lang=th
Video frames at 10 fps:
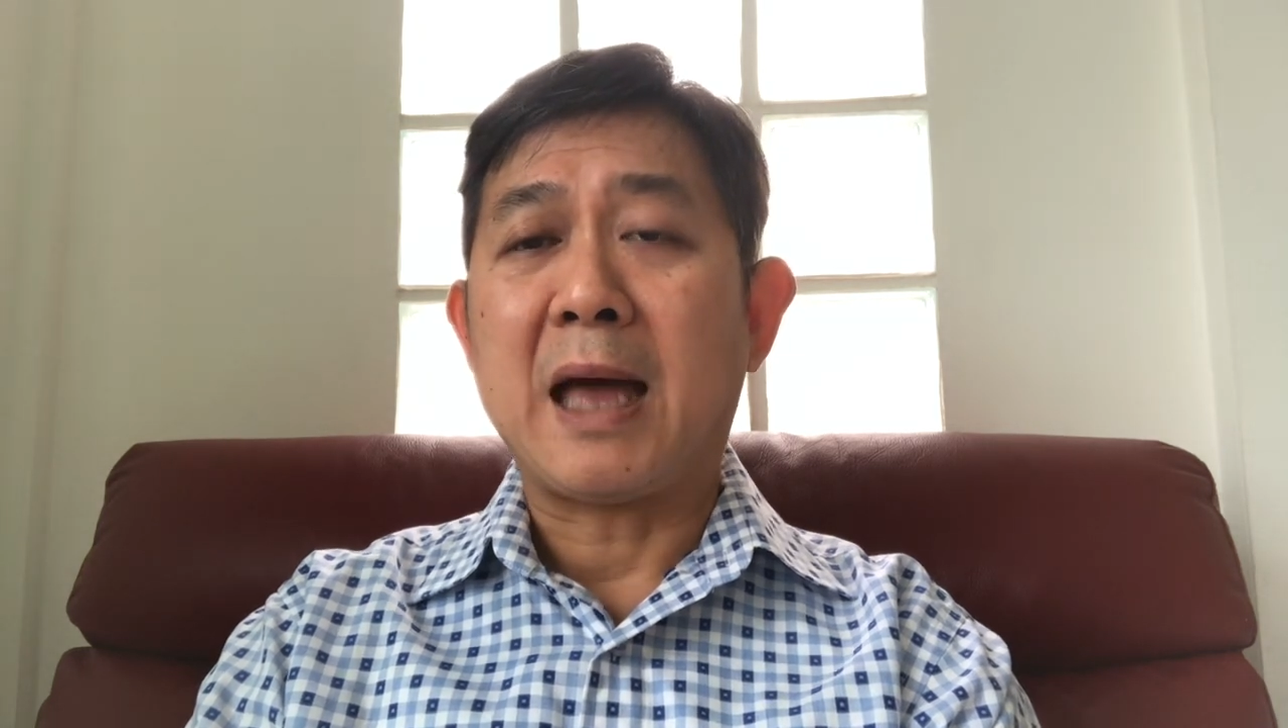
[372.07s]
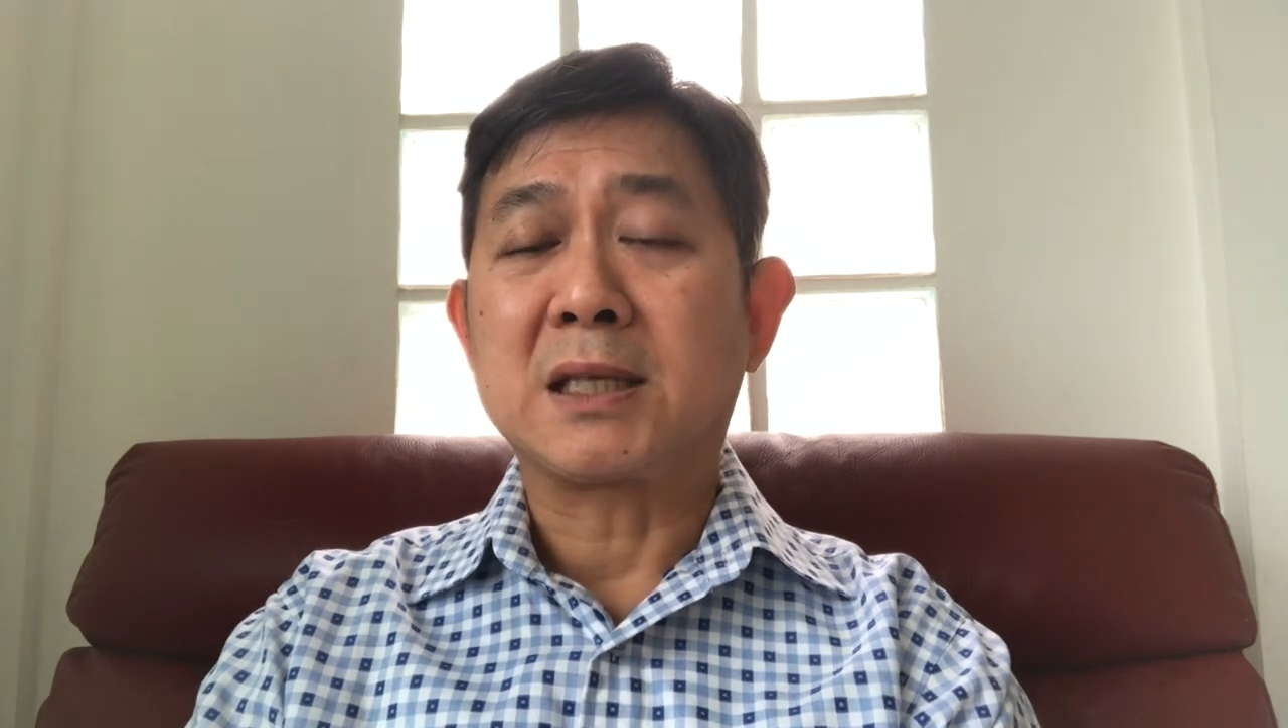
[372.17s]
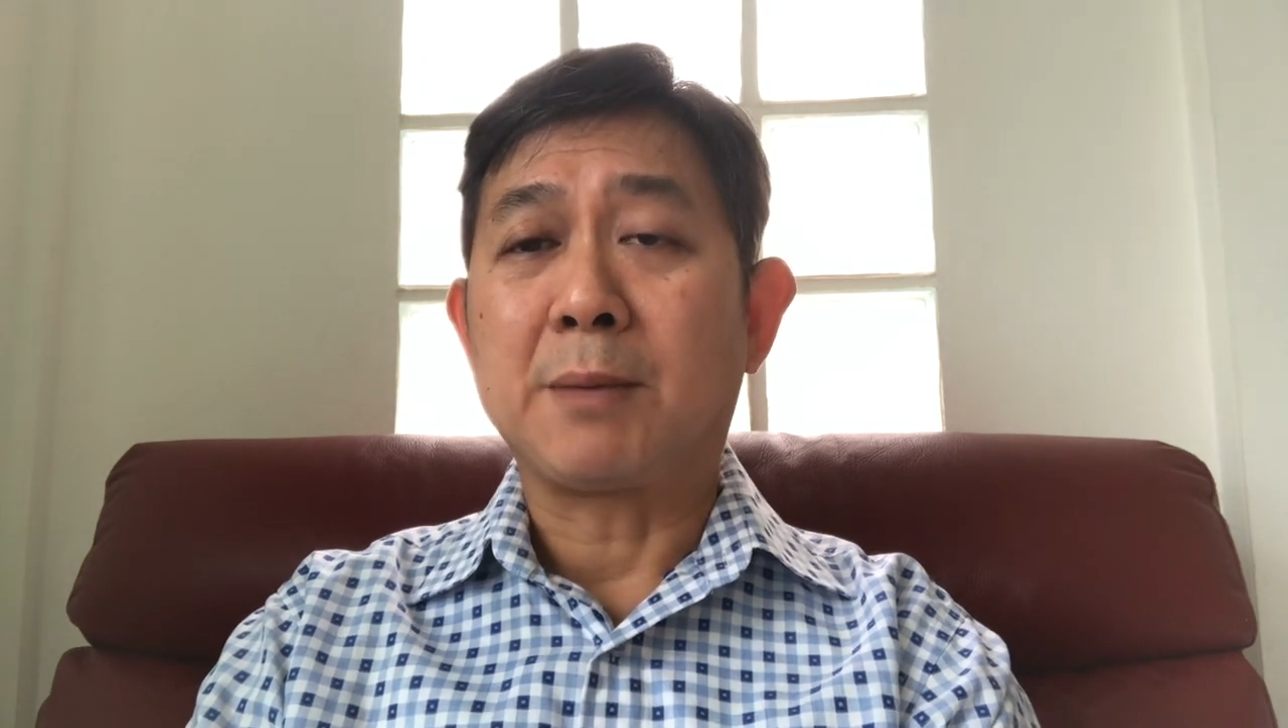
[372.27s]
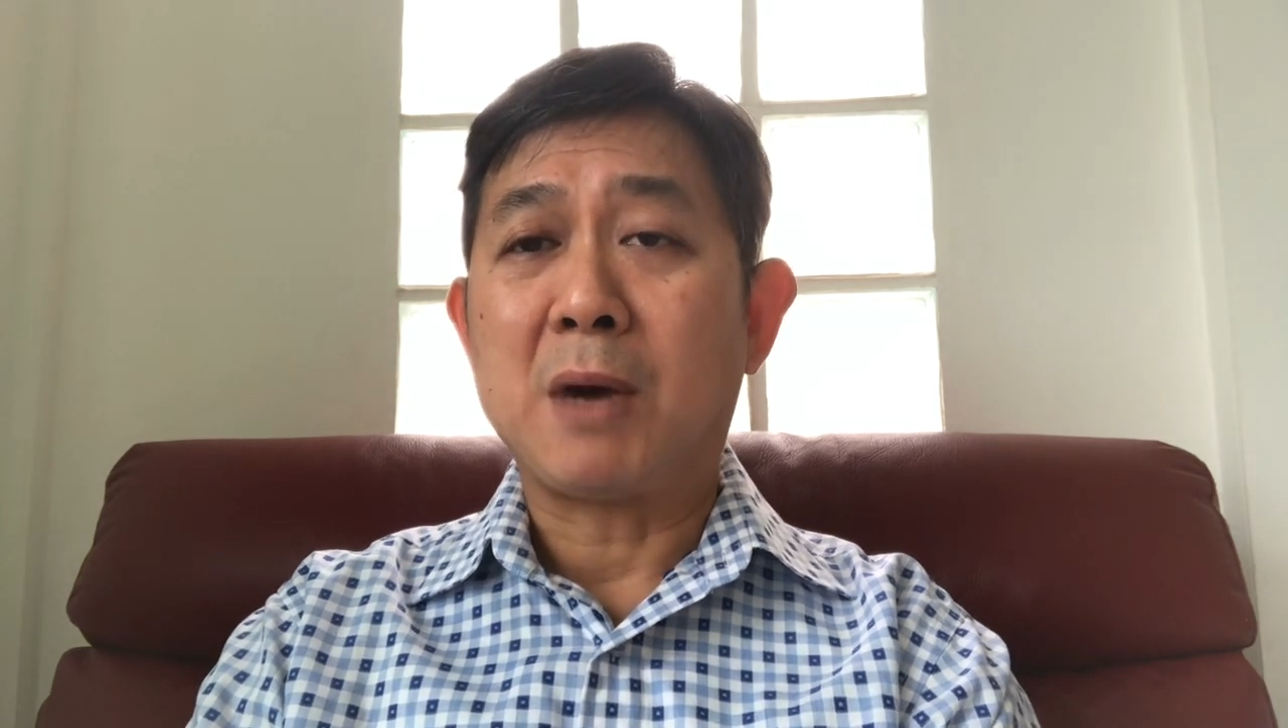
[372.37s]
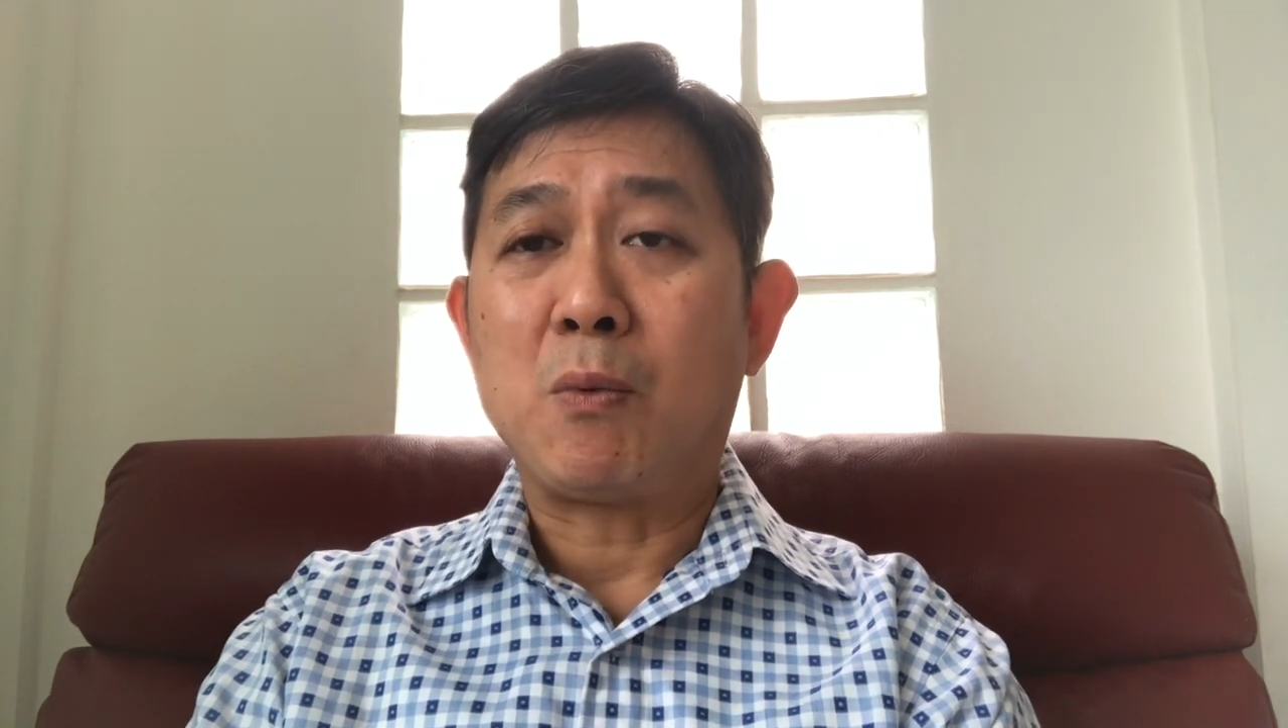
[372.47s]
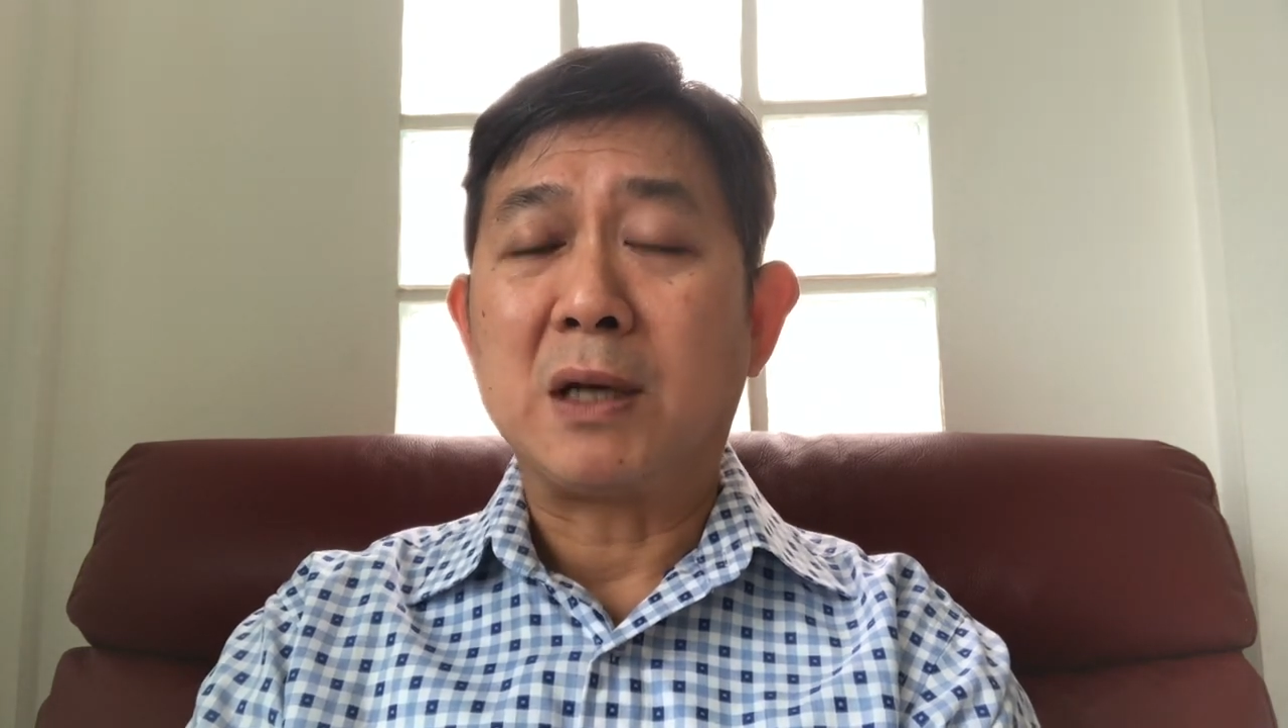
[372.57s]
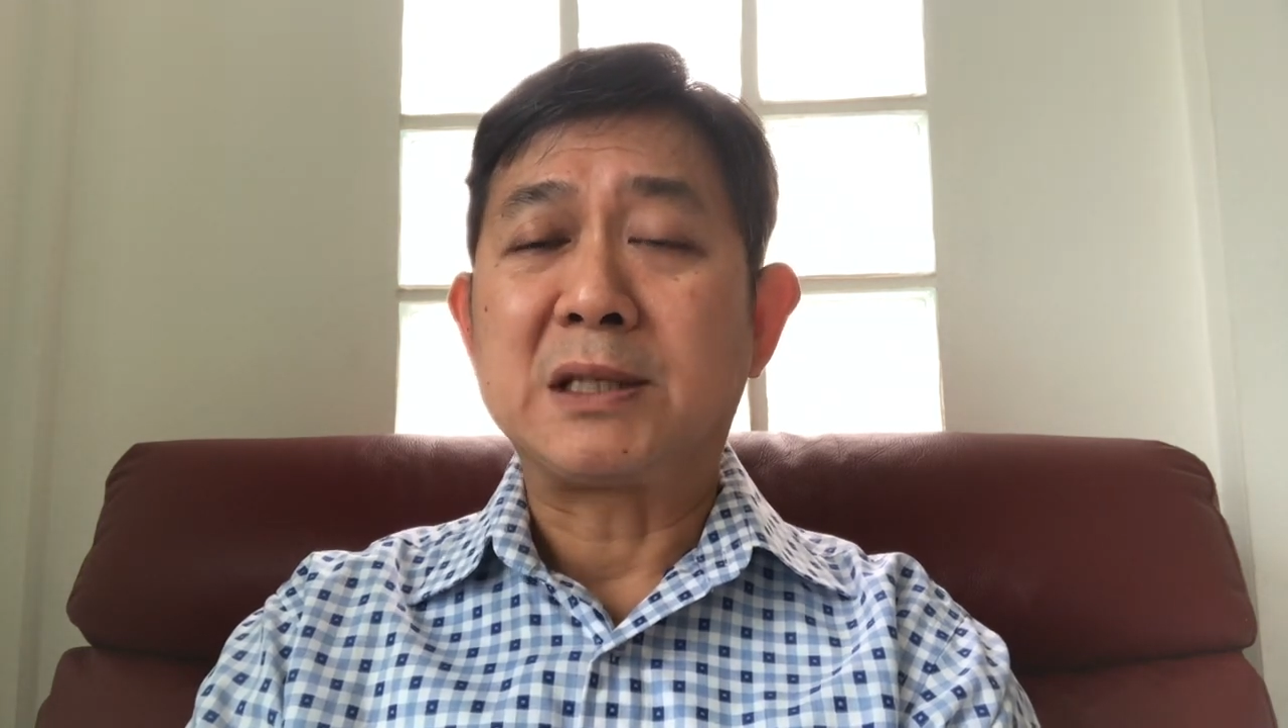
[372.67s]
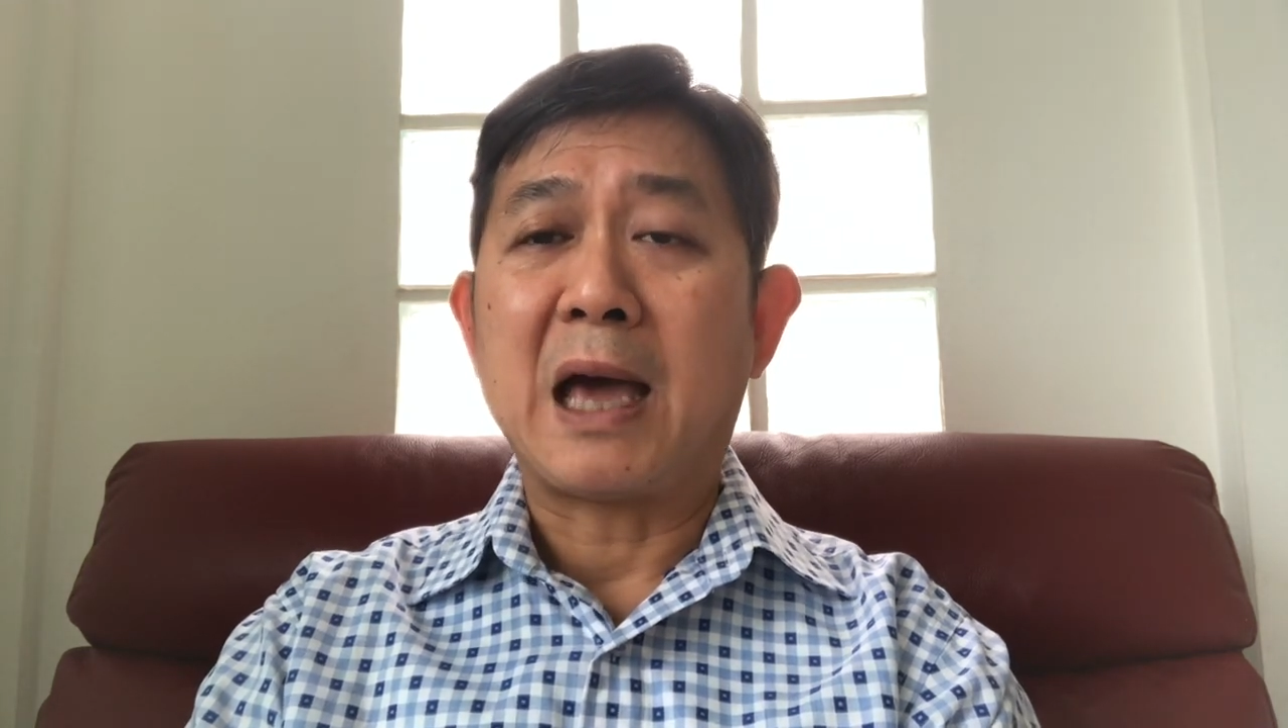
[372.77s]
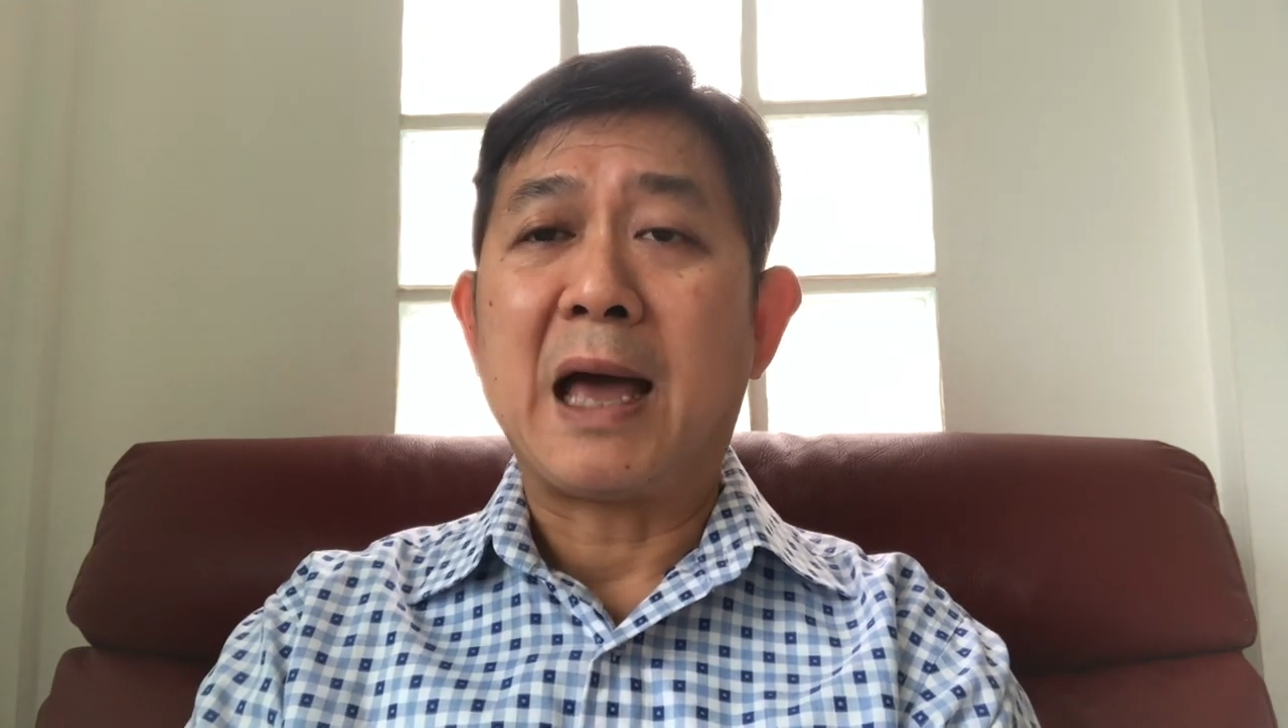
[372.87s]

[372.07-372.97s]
สัมมาวาจา